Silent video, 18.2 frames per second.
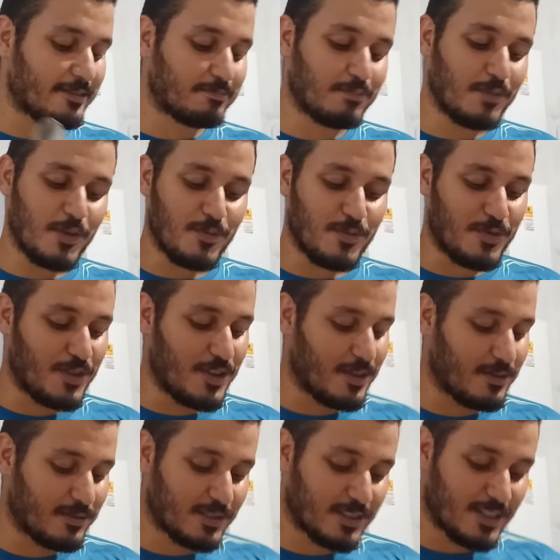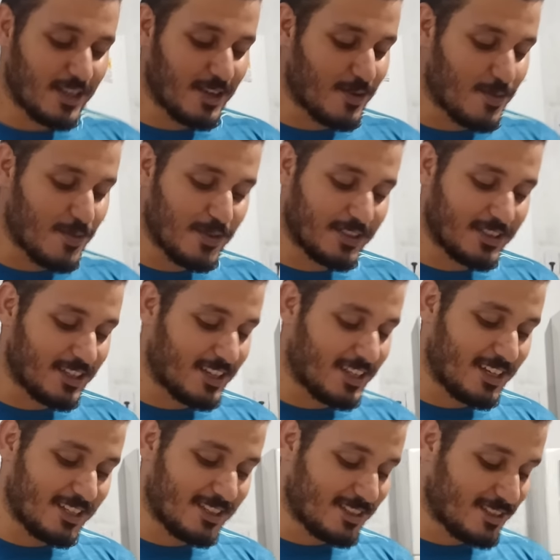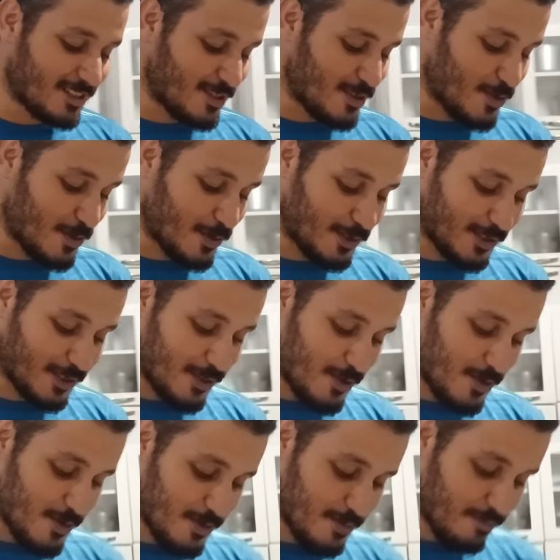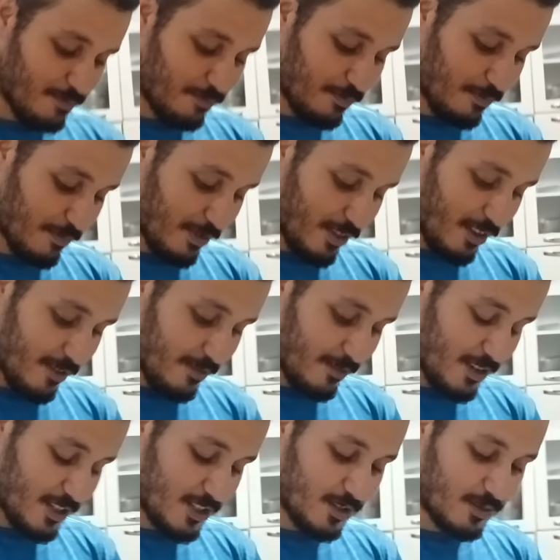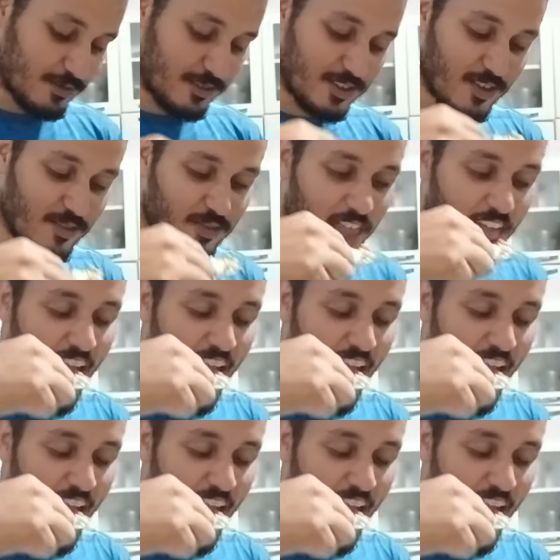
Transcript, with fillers: Meu Deus, que coisa deliciosa. Feijãozinho.